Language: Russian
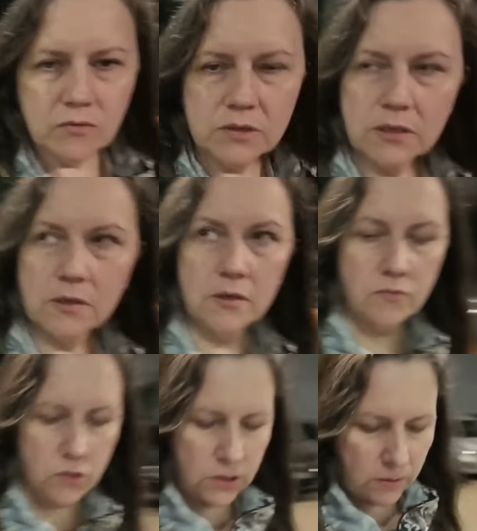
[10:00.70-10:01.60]
Вот,
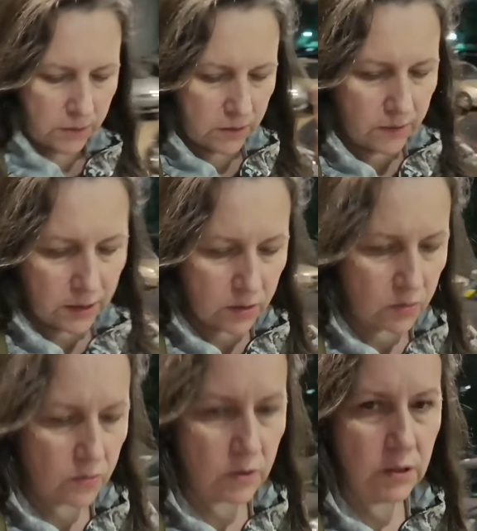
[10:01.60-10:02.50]
его жена мне дверь
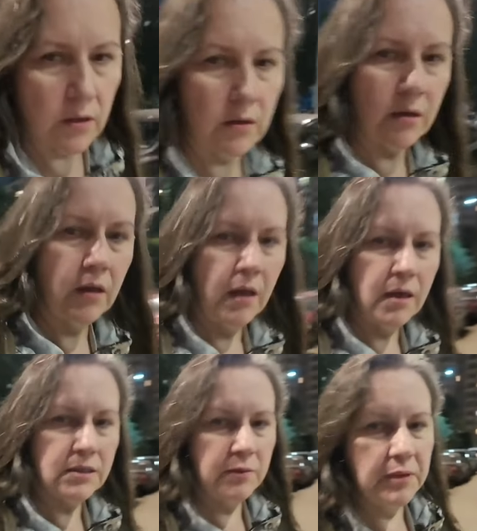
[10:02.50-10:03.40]
откроет.
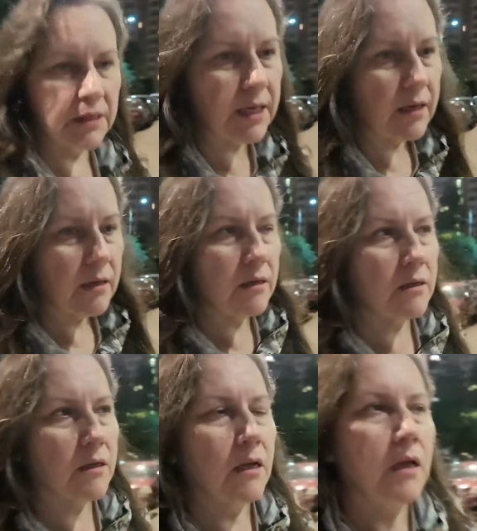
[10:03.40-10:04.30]
Где белки.
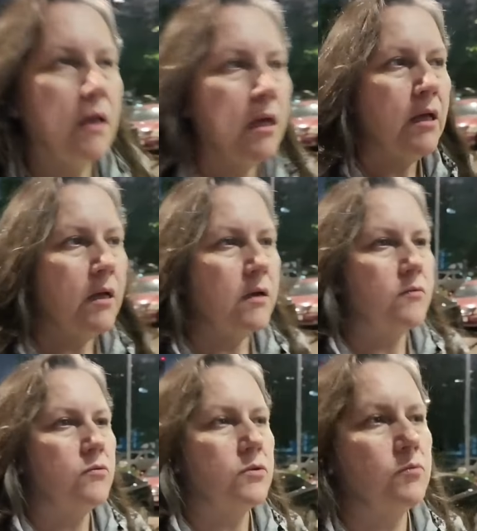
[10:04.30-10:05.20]

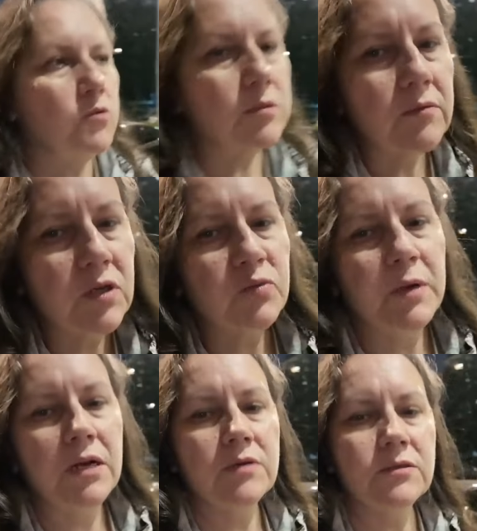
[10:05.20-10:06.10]
Вот. Будем
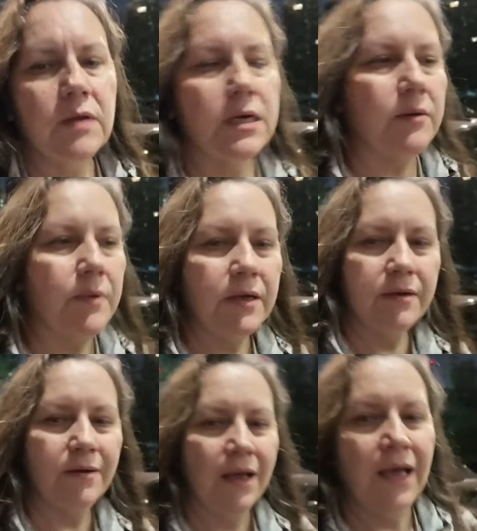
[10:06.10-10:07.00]
завтра шпаклевать валиком.
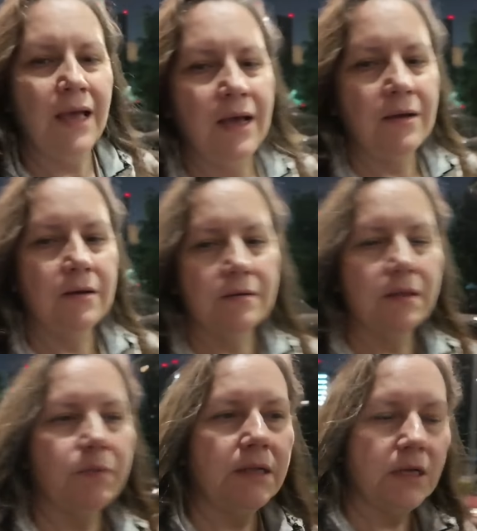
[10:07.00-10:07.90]

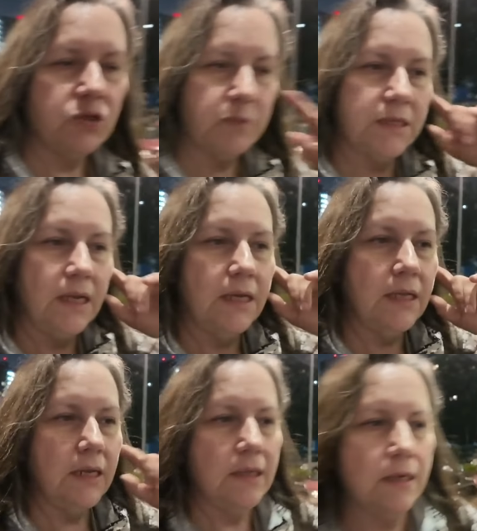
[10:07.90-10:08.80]
Набрала я
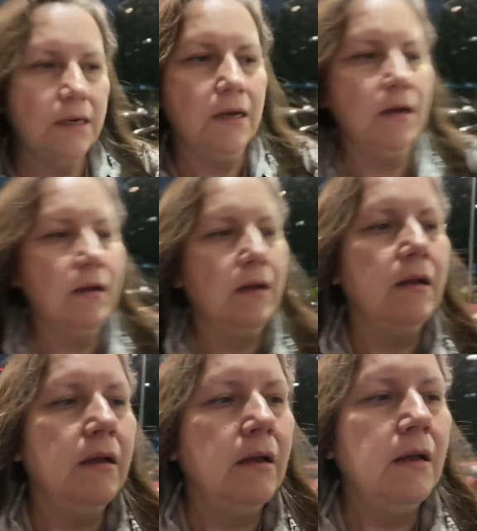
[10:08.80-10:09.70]
шпателей длинных.
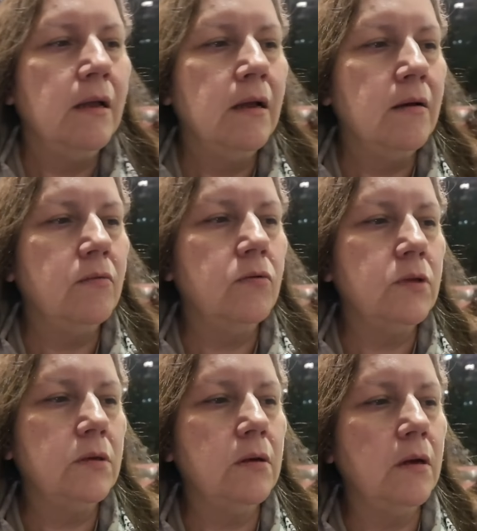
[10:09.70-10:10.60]

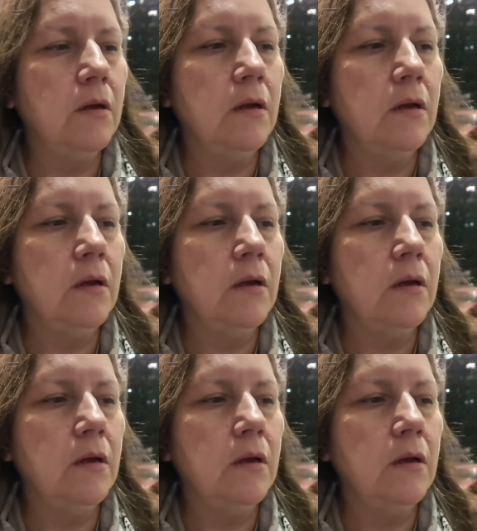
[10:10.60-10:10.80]
Вот.